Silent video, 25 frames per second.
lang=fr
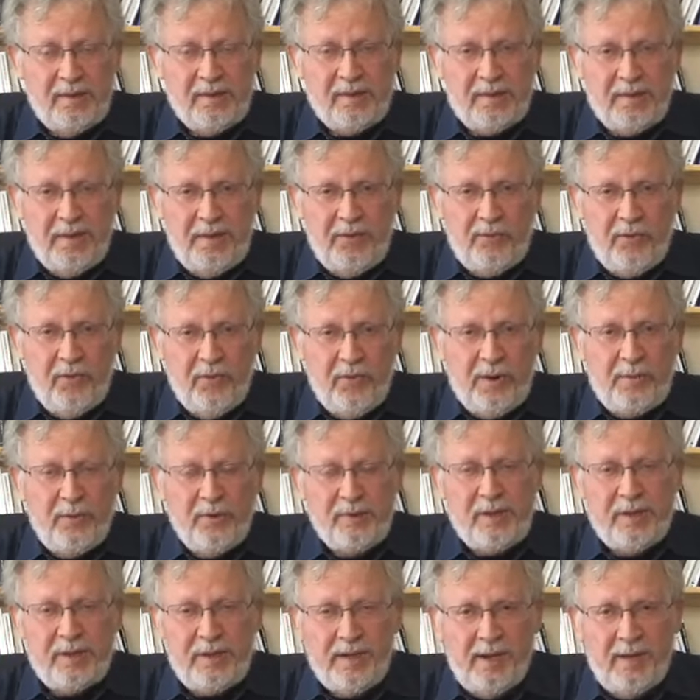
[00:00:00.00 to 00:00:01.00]
il faut vraiment
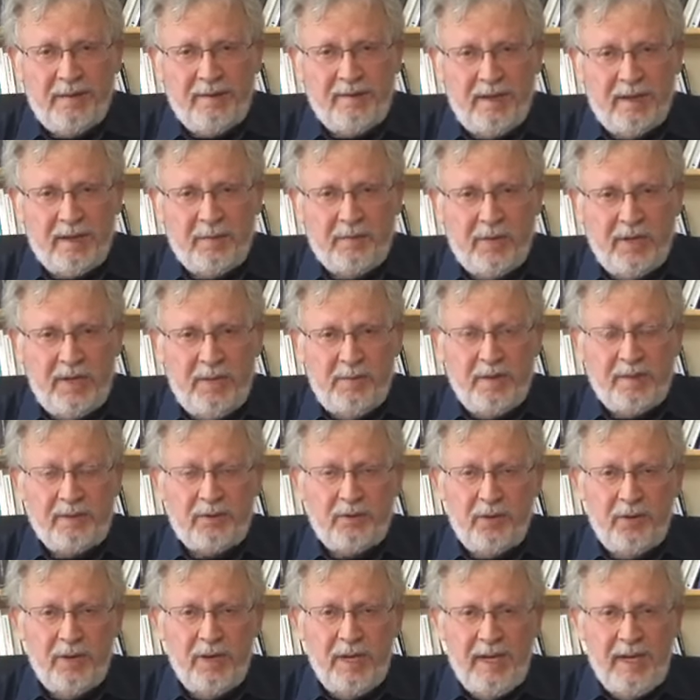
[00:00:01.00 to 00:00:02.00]
s'intéresser à ce pays, parce
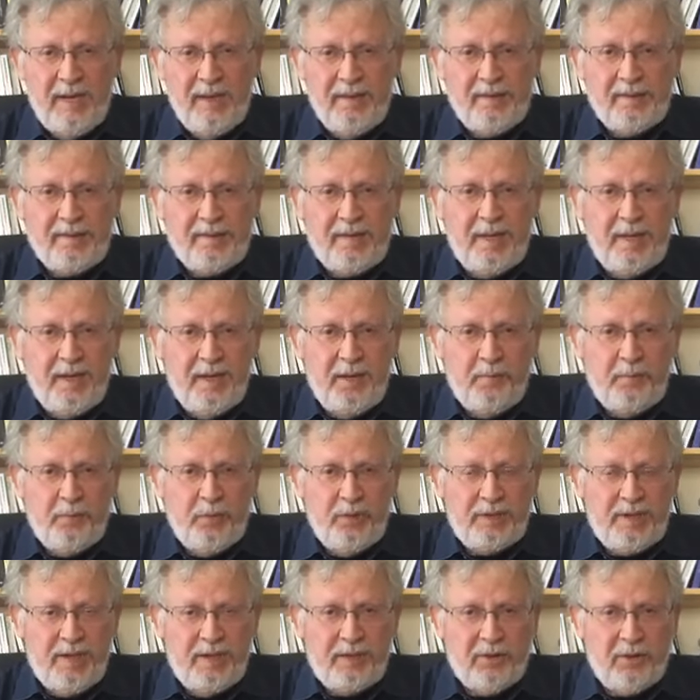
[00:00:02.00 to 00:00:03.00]
que c'est
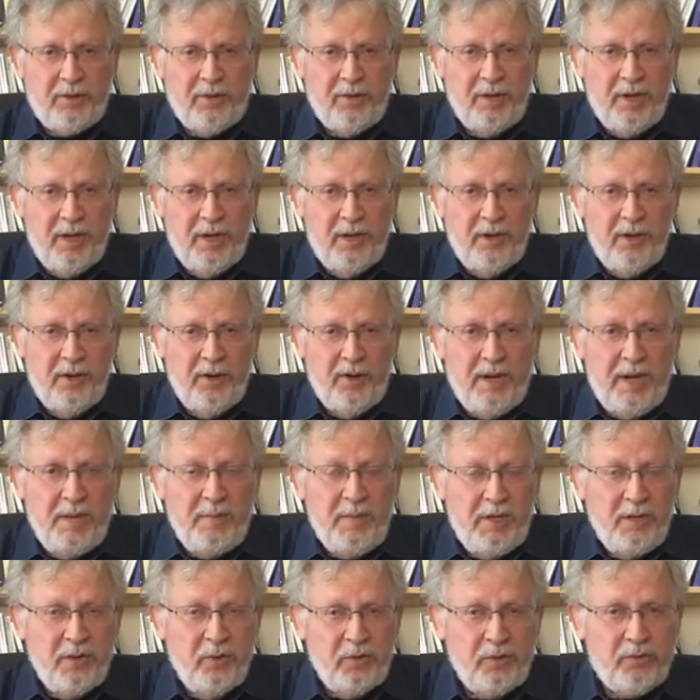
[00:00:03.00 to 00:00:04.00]
peut-être euh,
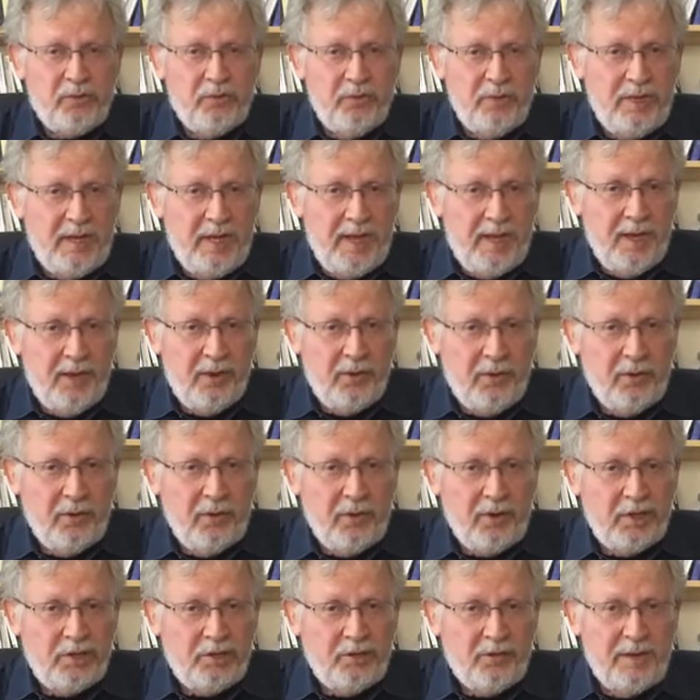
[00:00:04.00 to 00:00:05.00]
l'éminence d'une guerre
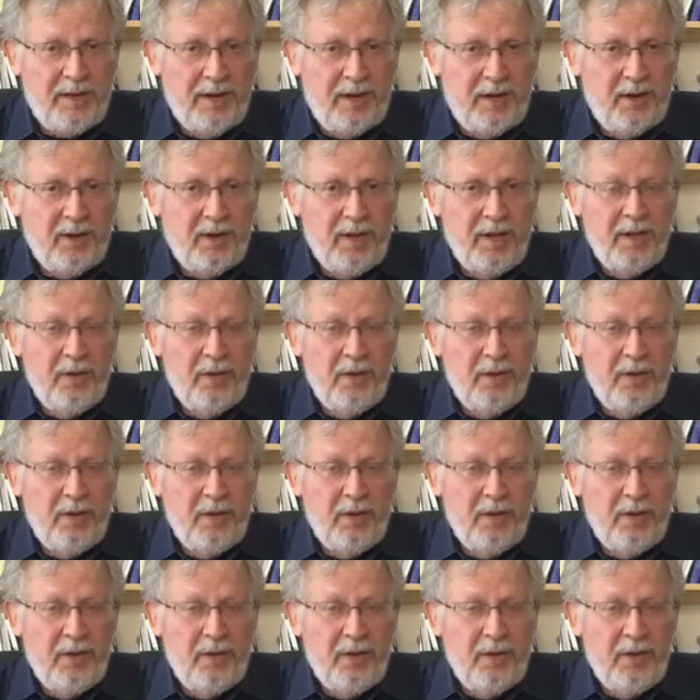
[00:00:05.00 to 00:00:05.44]
régionale